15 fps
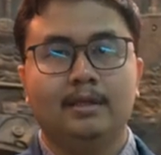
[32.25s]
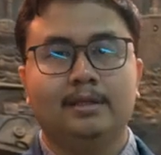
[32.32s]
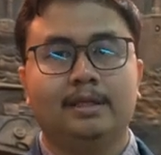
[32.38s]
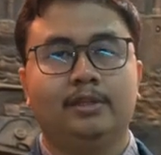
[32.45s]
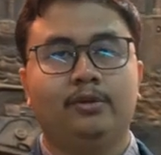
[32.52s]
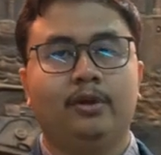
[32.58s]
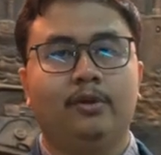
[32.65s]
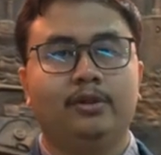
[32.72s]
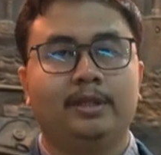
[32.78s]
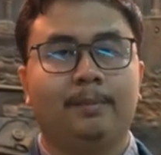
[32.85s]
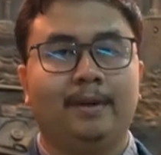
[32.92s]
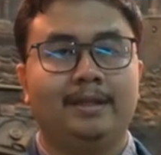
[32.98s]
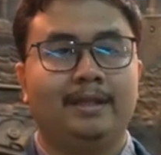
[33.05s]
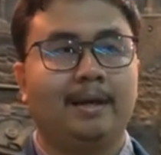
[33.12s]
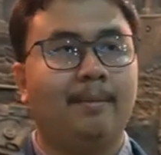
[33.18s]
Saya juga
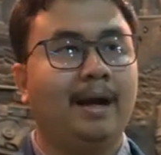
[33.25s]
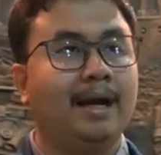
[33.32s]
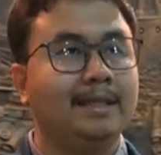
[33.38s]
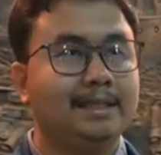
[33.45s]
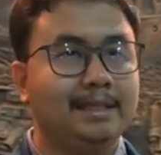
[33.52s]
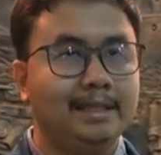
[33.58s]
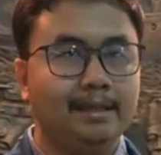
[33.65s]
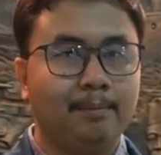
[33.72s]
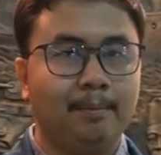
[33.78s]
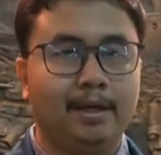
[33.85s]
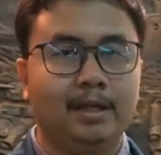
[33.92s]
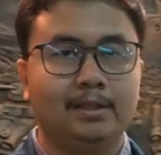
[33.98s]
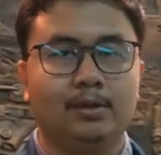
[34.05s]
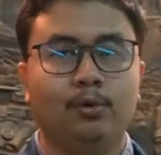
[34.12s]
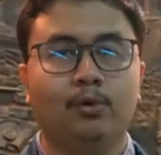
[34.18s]
ucapkan terima kasih
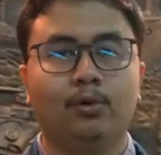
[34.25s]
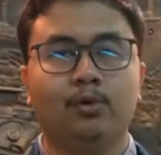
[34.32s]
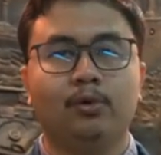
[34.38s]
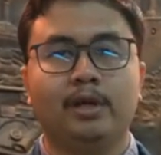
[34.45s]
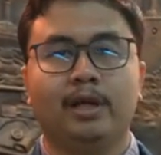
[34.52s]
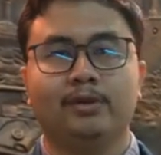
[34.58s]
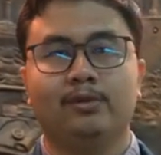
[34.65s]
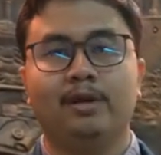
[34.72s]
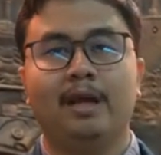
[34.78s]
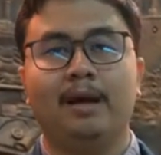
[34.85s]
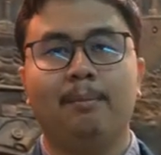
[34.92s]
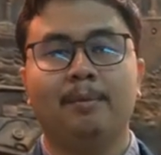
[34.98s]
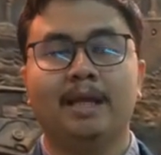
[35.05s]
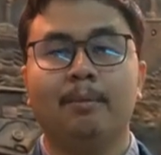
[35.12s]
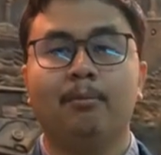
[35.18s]
kepada seluruh yang
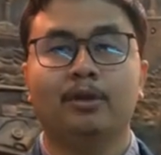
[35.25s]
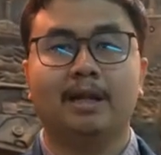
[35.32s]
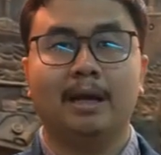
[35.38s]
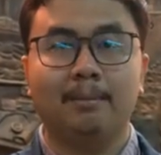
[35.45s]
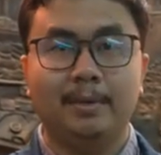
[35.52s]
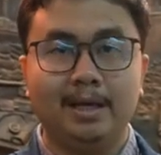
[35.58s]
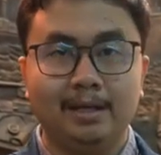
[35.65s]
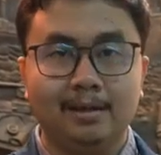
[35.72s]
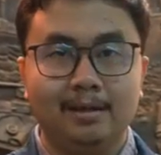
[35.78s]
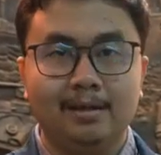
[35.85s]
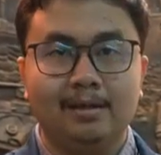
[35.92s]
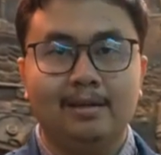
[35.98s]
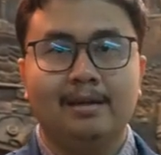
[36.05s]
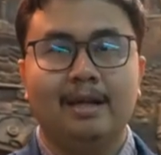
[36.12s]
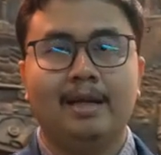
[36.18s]
sudah menyambut kami
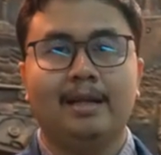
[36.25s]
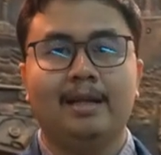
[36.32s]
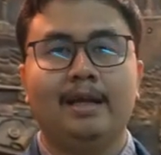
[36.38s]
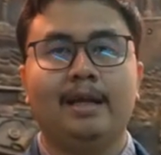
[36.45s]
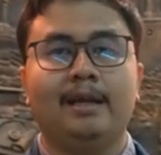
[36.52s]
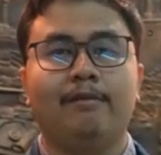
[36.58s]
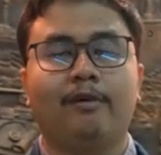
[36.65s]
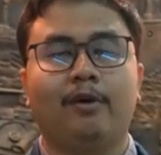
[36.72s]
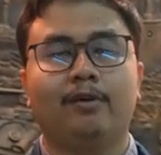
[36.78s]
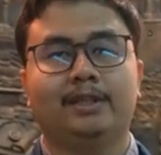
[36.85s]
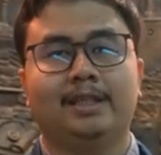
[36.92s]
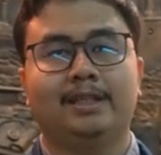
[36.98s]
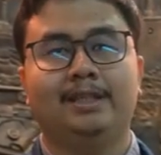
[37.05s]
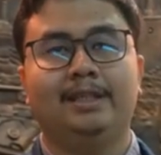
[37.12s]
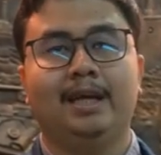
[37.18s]
dari
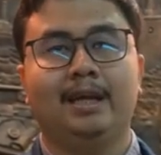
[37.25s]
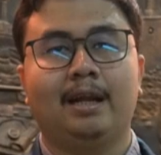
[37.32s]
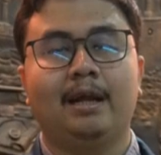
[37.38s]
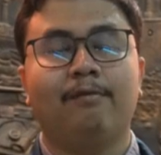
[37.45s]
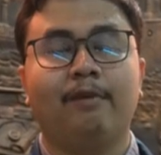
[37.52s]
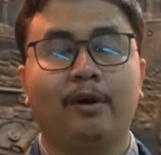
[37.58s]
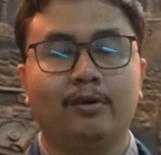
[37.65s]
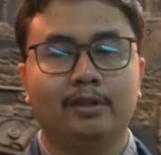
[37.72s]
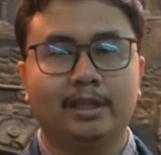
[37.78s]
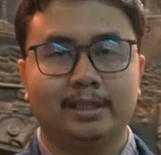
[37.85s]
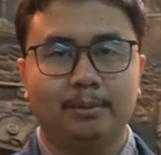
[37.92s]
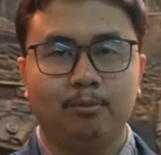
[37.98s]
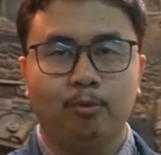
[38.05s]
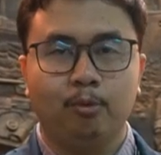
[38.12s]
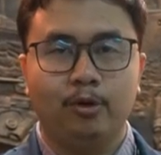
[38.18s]
Fakultas Sejarah, Fakultas
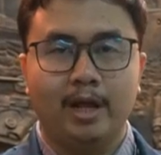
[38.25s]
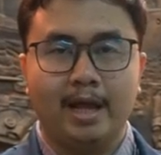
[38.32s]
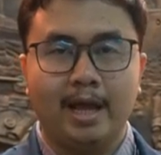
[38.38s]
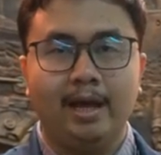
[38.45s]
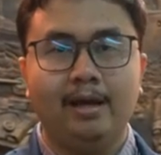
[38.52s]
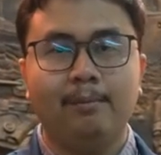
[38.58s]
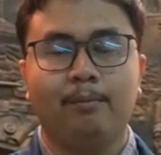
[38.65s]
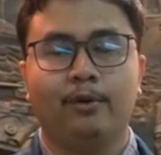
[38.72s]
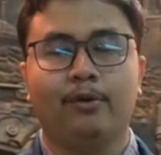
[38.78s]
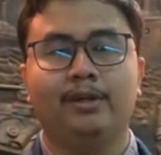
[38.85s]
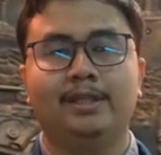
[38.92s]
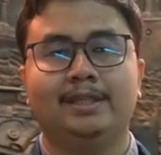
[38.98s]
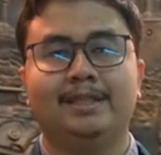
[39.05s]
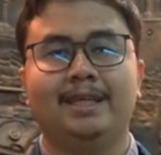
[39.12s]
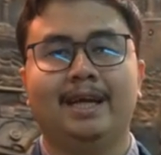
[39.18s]
Ilmu Budaya
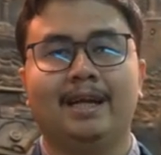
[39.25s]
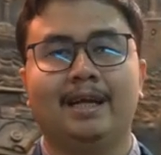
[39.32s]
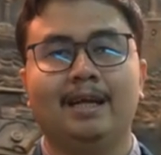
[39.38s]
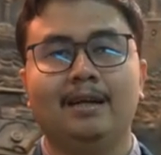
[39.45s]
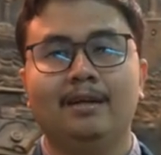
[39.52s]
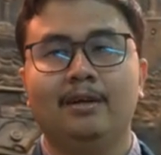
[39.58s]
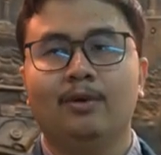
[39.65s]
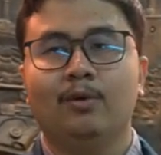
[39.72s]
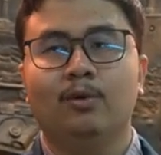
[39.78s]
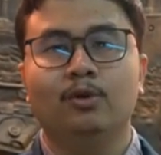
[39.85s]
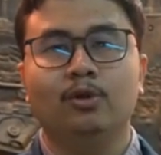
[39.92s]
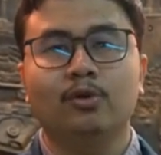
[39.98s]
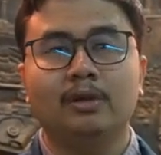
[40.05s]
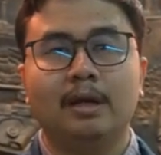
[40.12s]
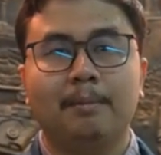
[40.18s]
Prodi Sejarah
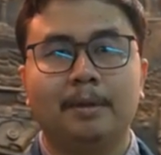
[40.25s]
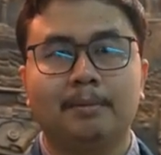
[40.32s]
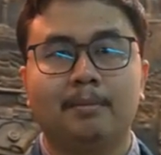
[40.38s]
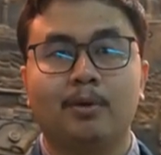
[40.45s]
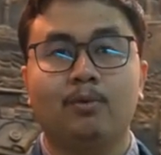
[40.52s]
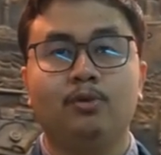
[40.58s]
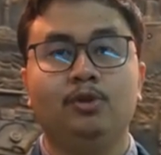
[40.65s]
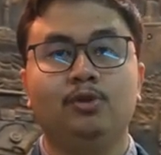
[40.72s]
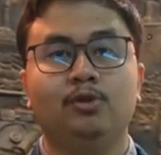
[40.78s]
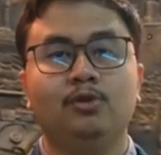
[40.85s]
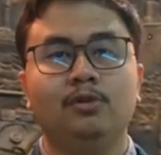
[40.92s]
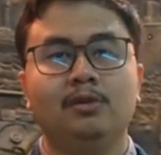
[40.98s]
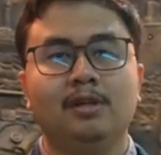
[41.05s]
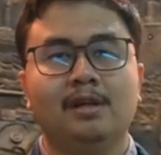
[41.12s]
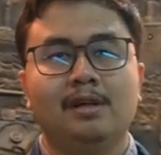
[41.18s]
untuk dapat
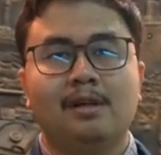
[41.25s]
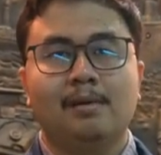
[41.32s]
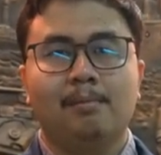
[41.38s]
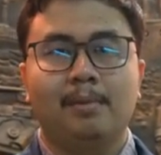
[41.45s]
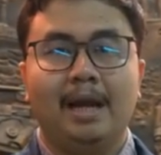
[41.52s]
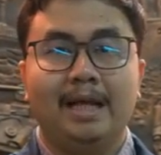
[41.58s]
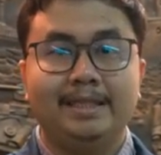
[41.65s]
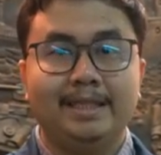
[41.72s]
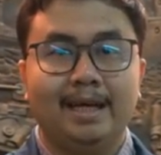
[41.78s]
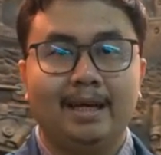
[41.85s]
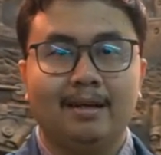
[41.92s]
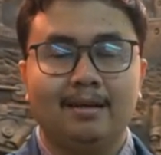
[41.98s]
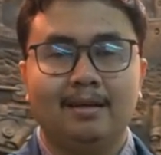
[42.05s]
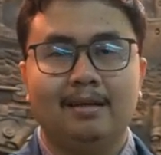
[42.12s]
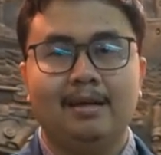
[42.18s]
berkunjung,
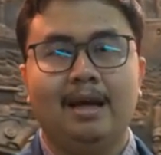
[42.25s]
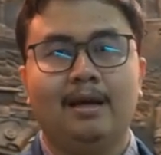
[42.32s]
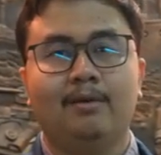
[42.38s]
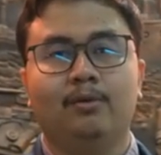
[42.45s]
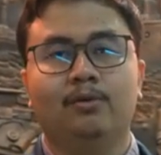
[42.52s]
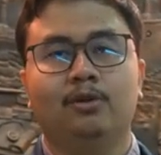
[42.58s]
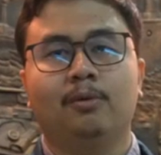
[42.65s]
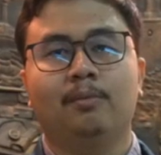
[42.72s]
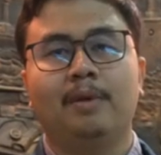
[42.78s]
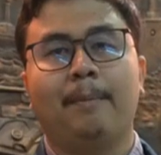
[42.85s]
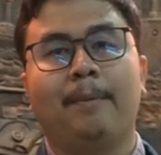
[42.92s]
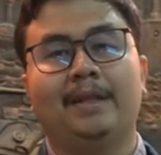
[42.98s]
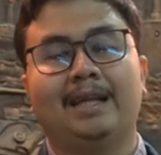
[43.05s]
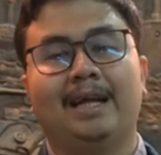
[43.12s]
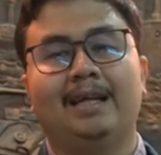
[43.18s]
belajar dan untuk
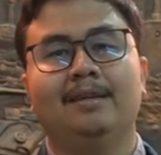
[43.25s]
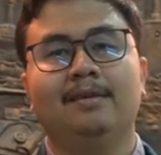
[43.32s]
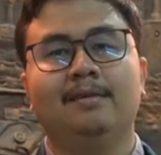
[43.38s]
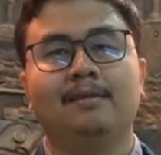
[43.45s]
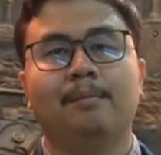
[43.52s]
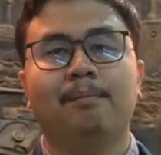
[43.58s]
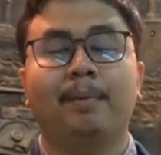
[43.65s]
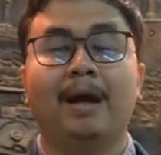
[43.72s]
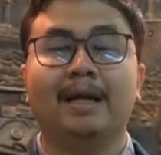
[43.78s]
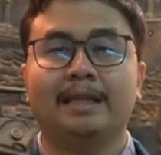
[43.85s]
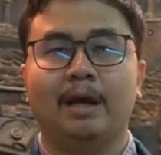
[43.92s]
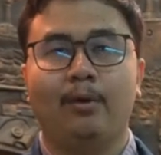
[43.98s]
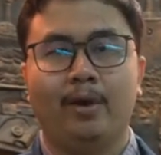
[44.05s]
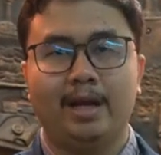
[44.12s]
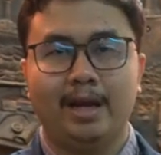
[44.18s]
mendapatkan
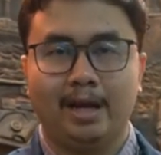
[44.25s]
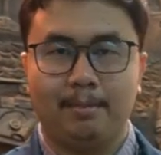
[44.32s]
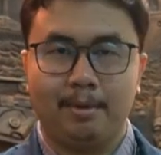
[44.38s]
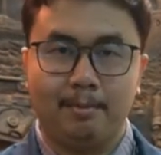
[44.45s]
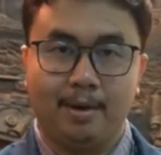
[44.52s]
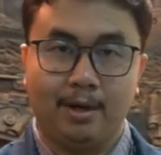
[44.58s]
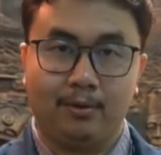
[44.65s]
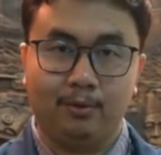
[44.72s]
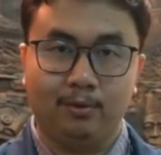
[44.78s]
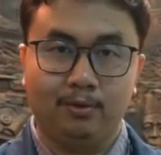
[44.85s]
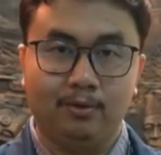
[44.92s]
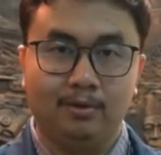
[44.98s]
pengetahuan yang lebih baru.